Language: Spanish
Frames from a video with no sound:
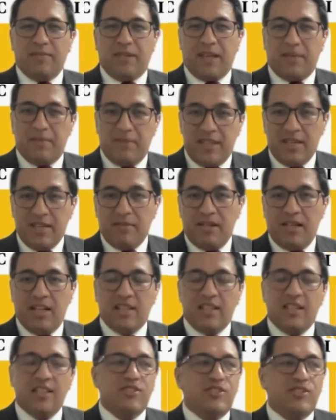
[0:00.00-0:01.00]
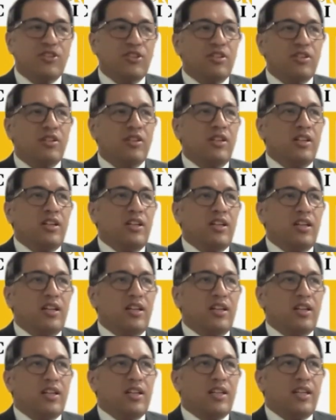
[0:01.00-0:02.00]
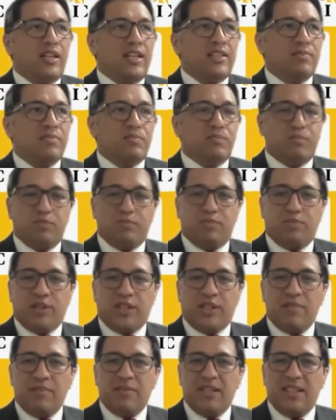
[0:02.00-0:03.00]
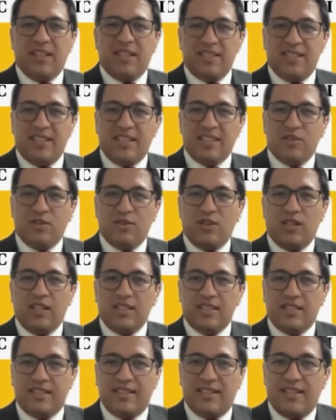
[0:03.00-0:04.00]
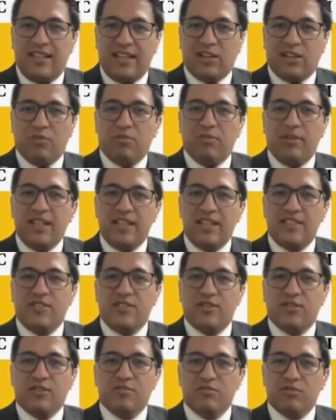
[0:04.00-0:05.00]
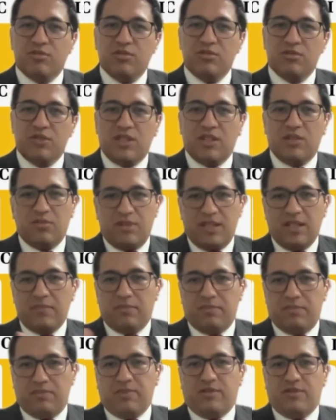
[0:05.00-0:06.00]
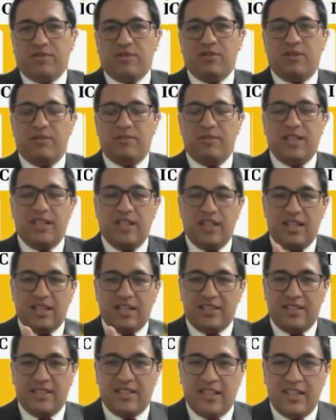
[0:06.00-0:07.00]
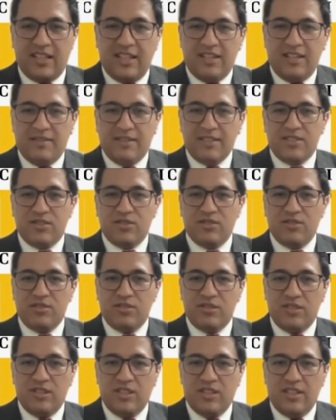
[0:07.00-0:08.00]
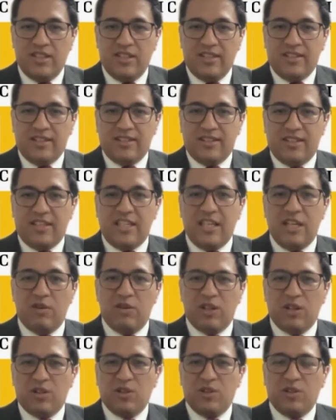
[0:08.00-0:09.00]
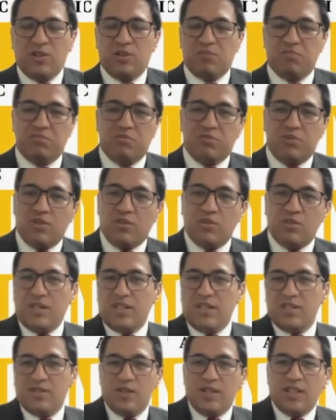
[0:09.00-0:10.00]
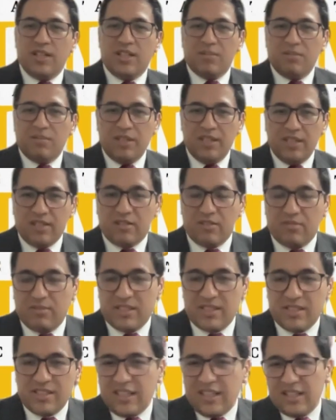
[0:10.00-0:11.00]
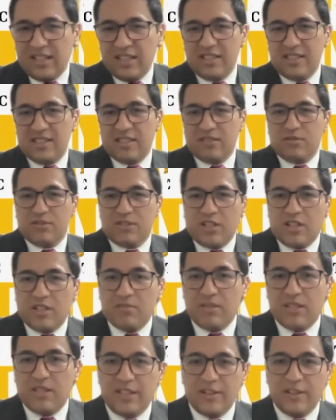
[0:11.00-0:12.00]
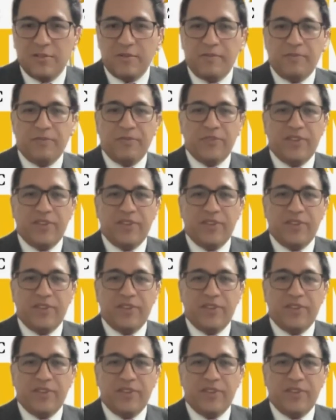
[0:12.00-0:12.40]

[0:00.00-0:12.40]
que me llaman la atención, que es por qué meterse a zonas de comercio, ¿no? O sea, una, pues obviamente la central de abastos y luego una zona también de comerciantes en Gustavo Madero,